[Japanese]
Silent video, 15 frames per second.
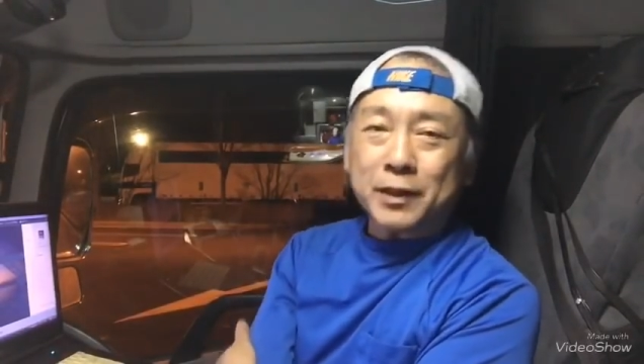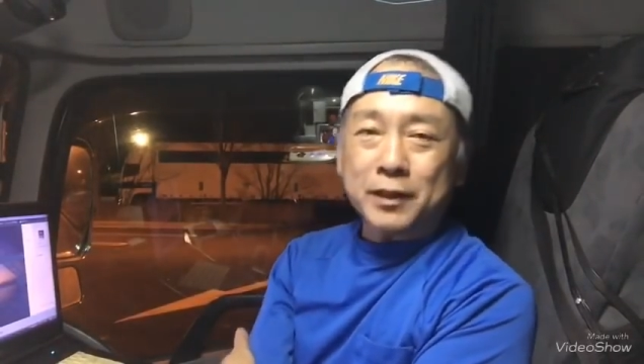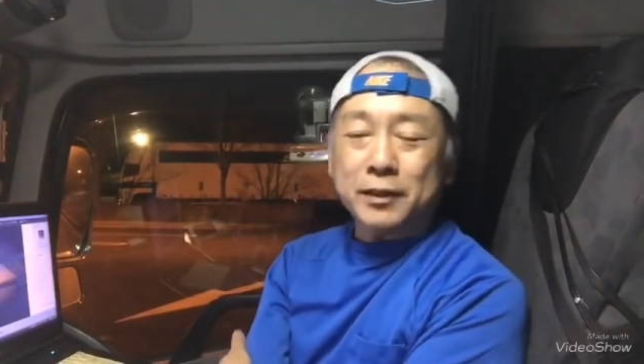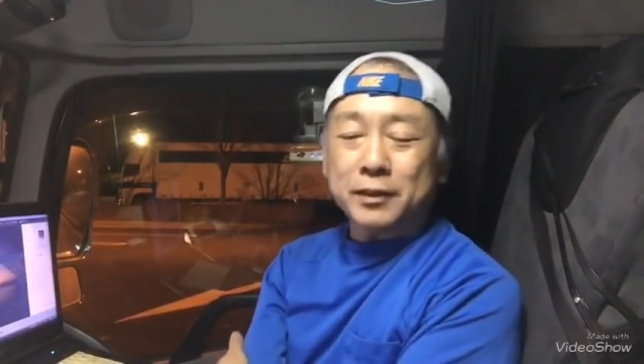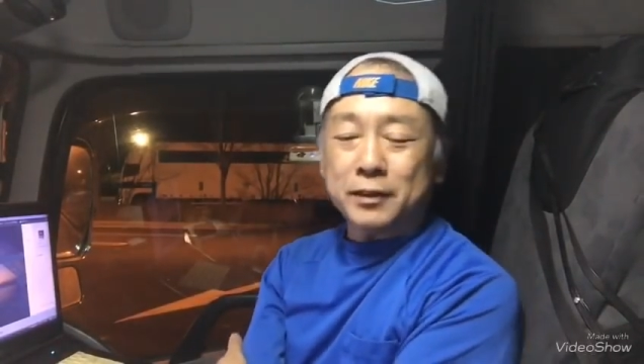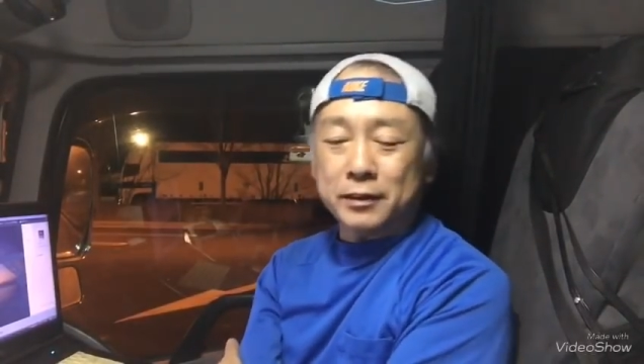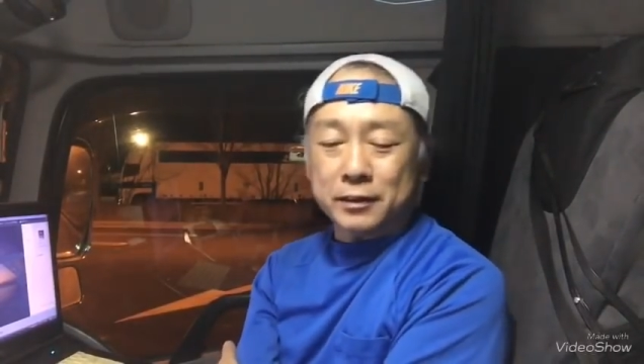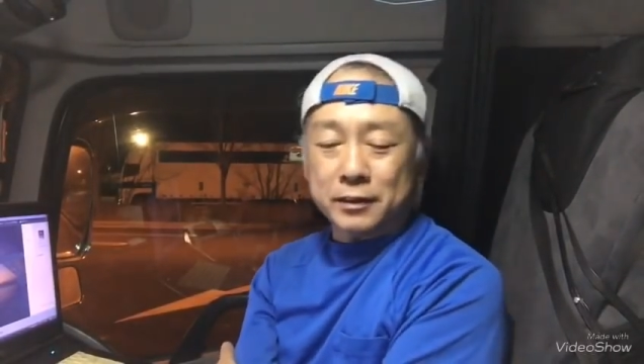
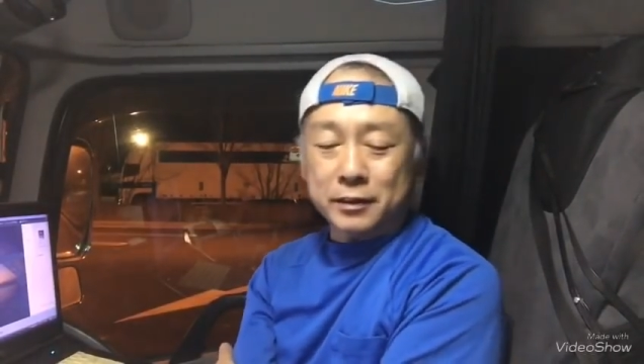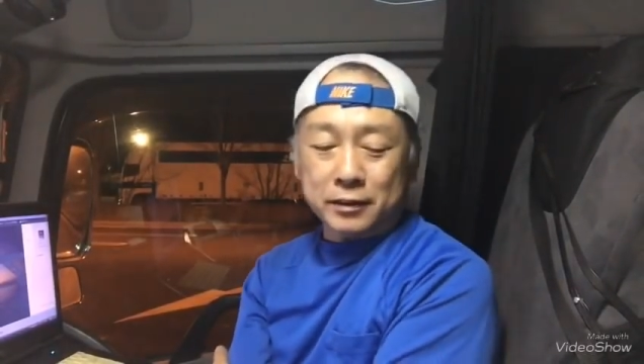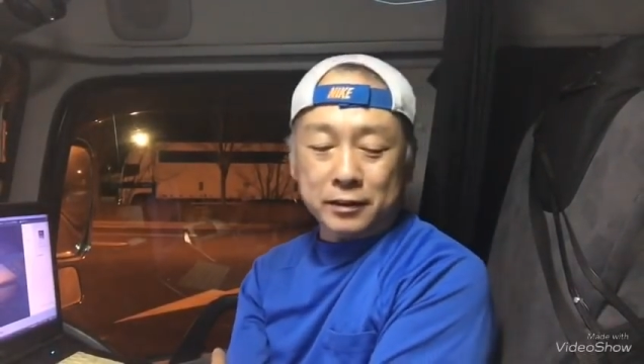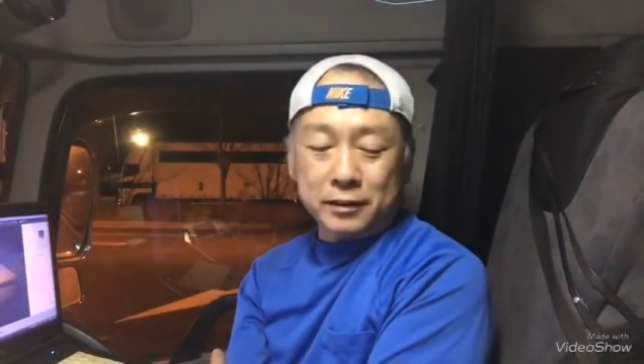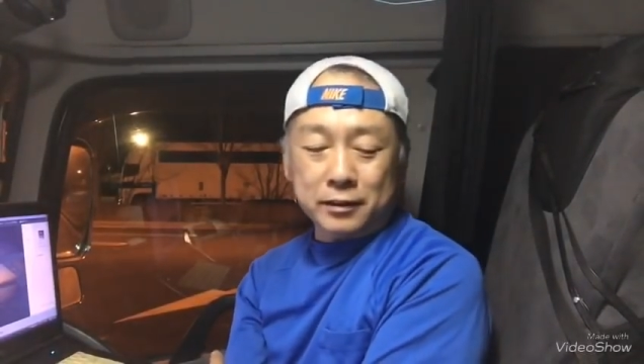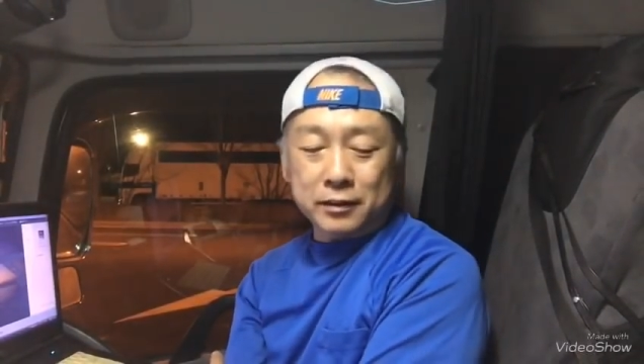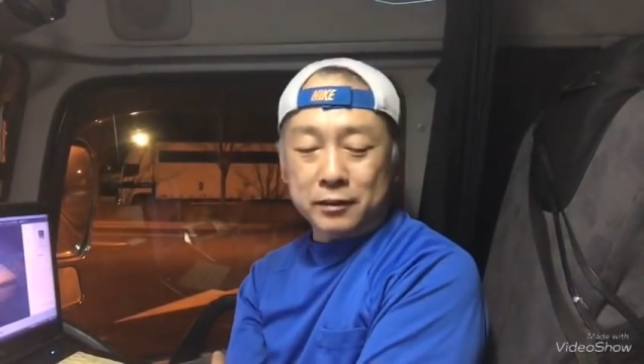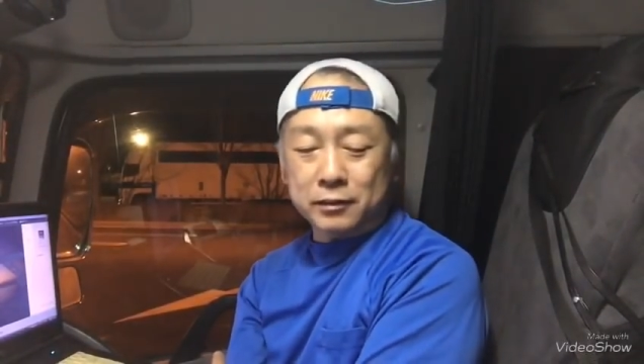
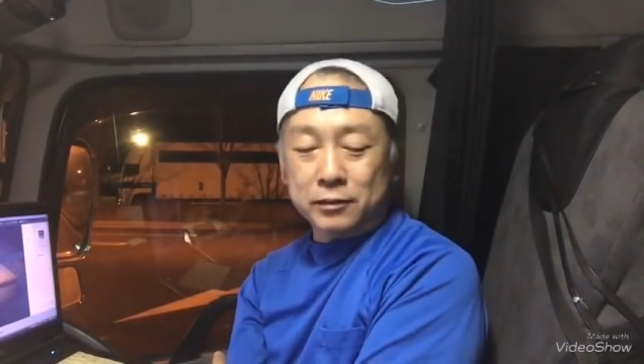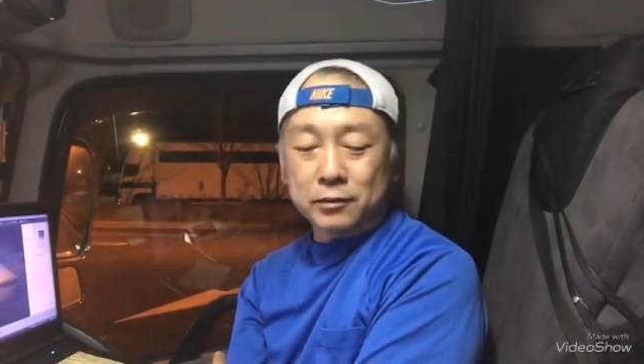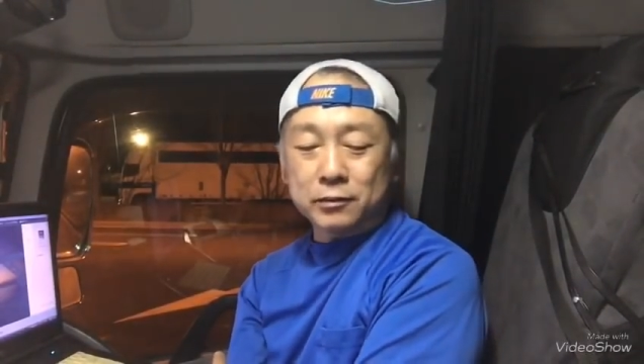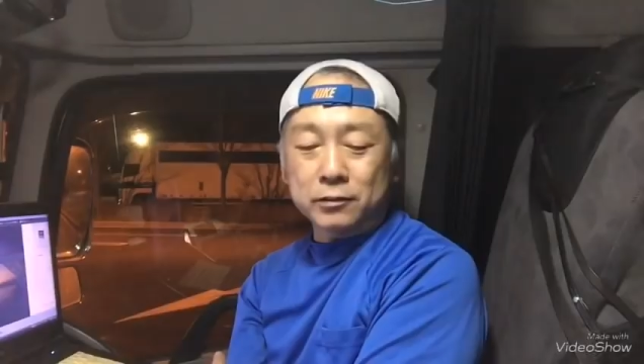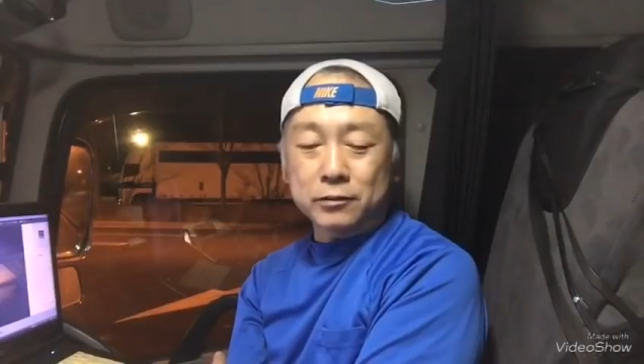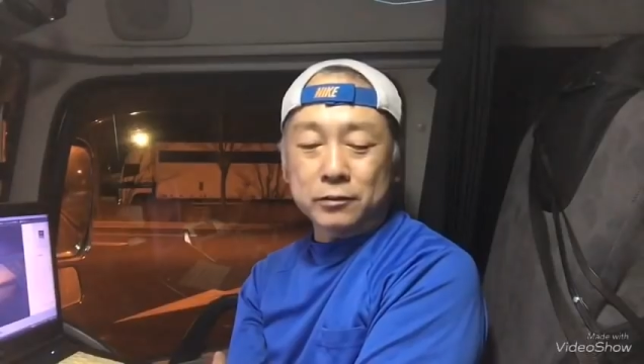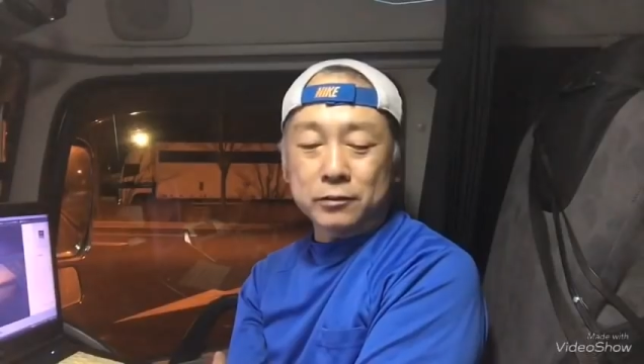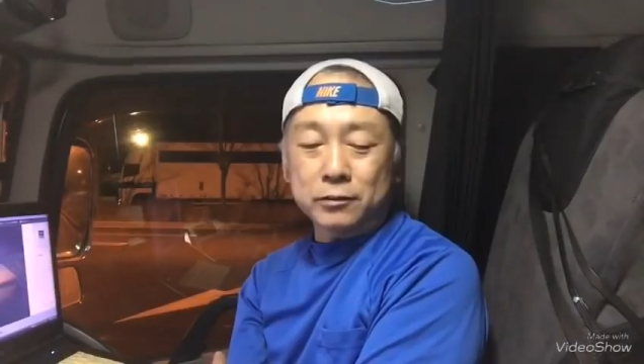えー、っ
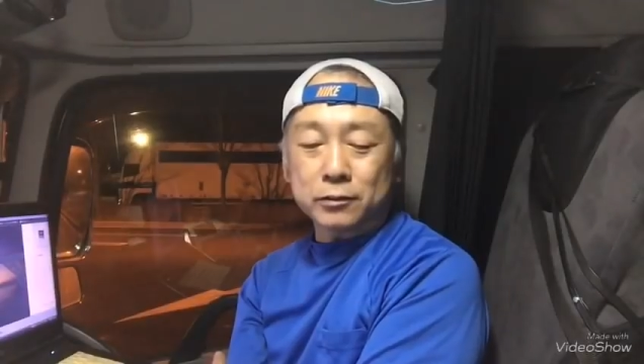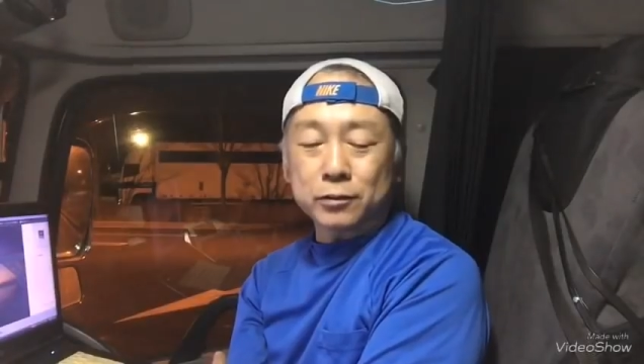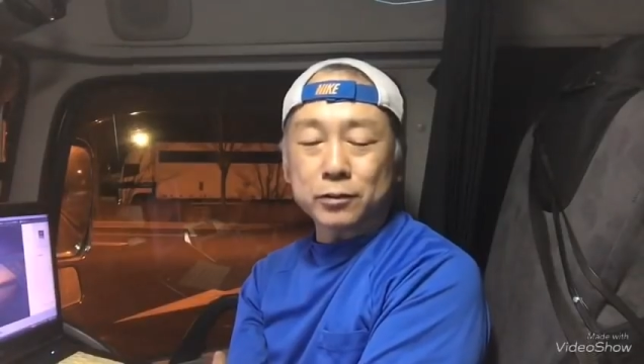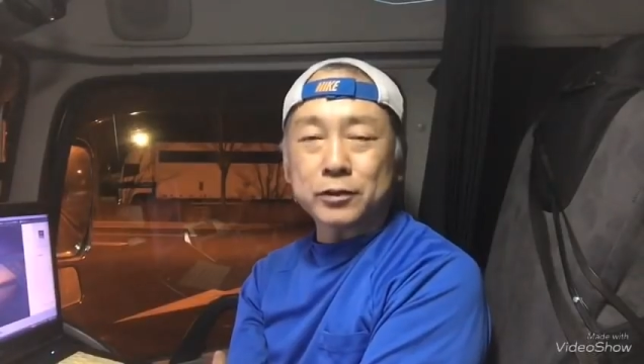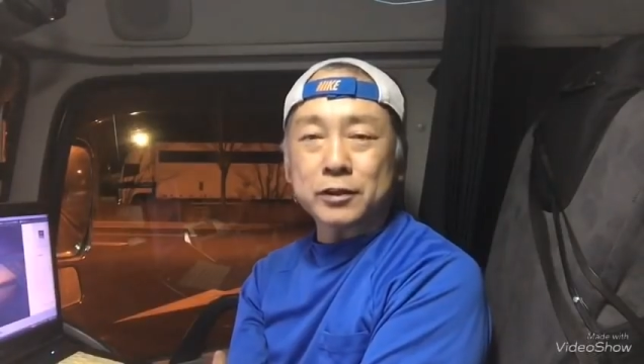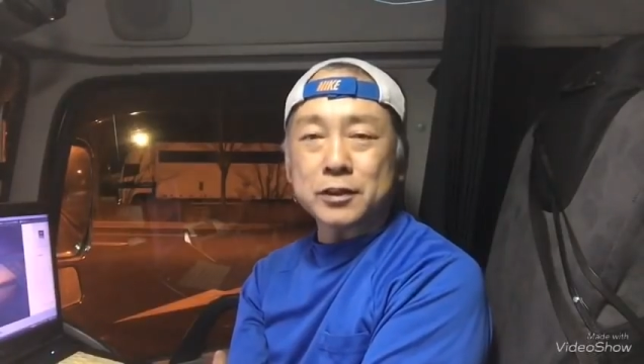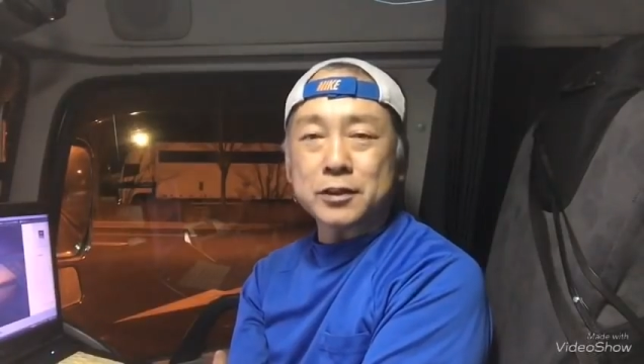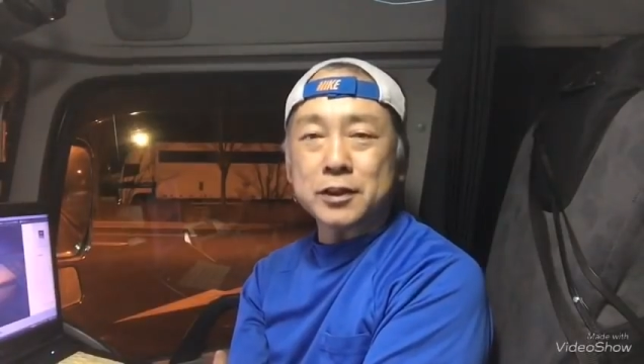と、
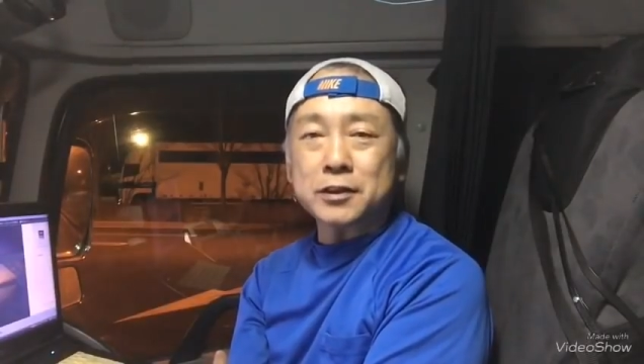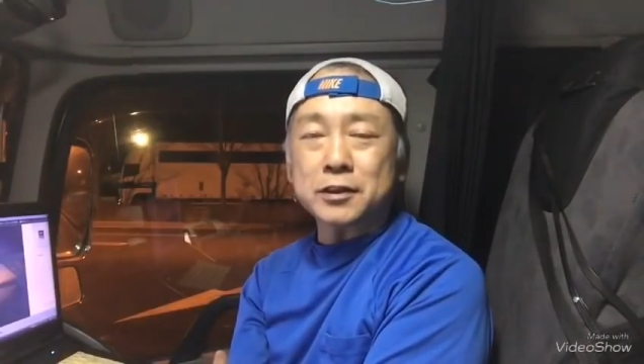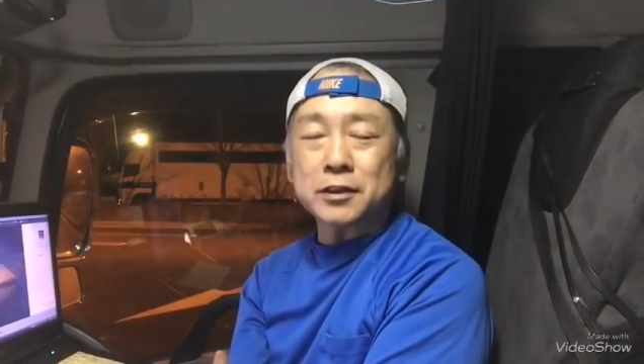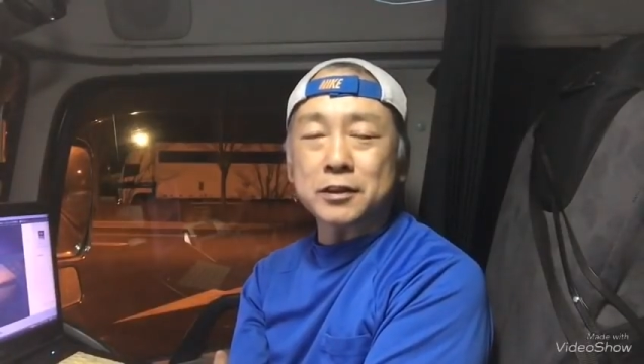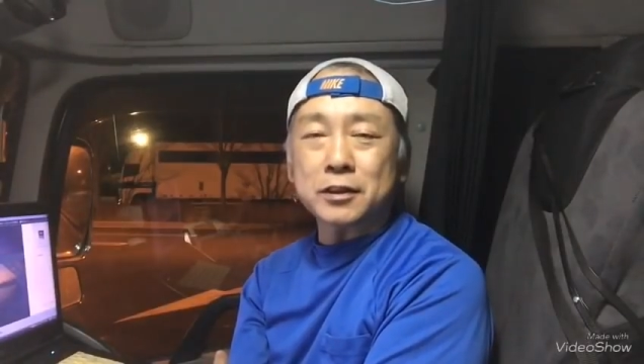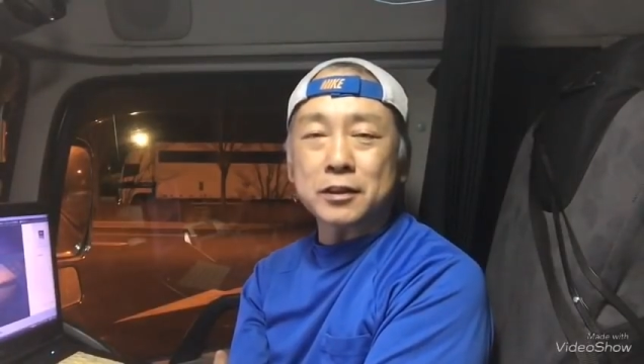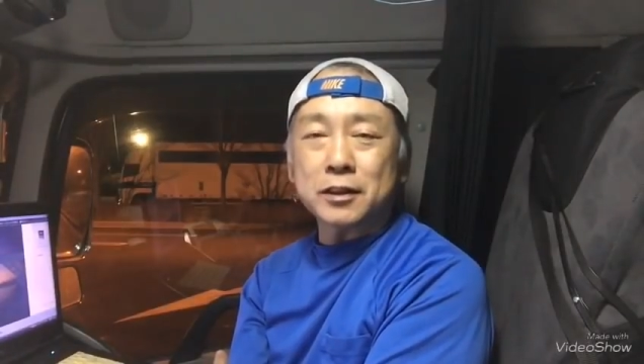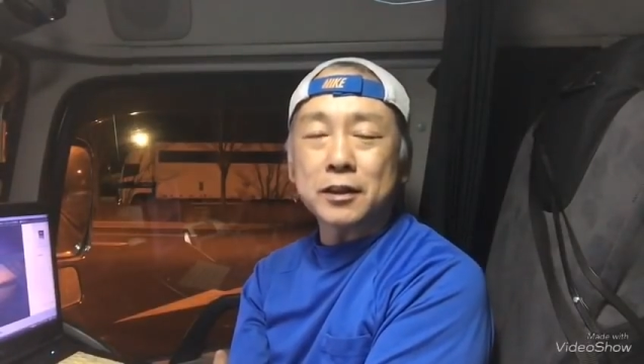撮った写
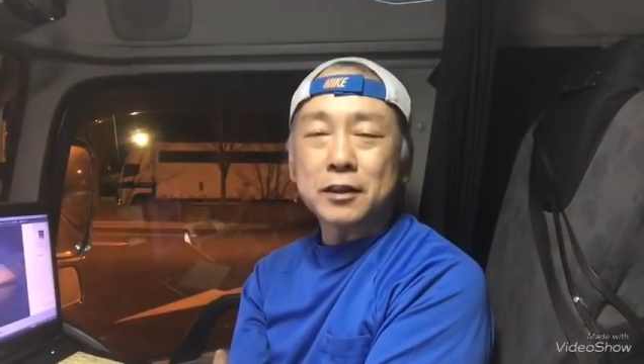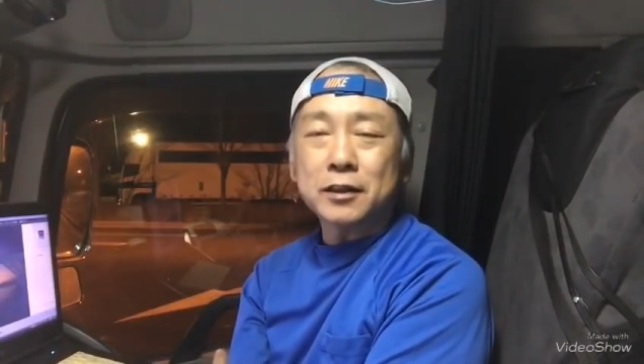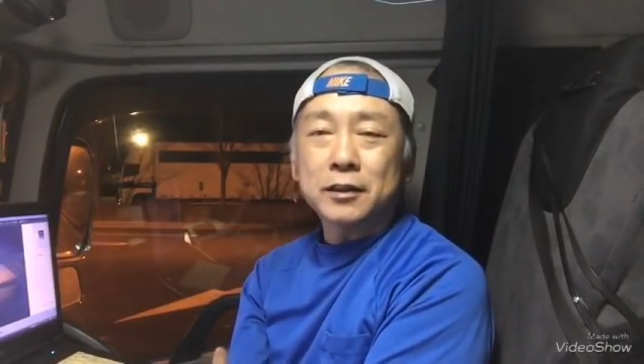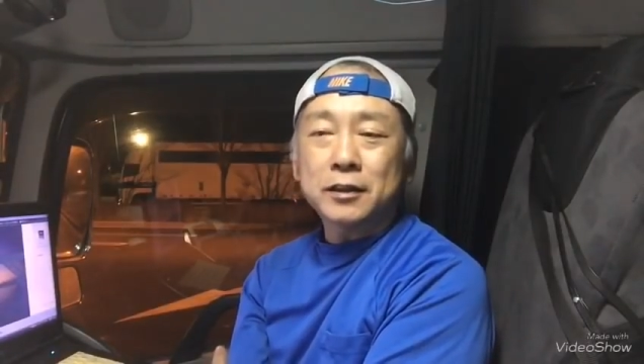真でね、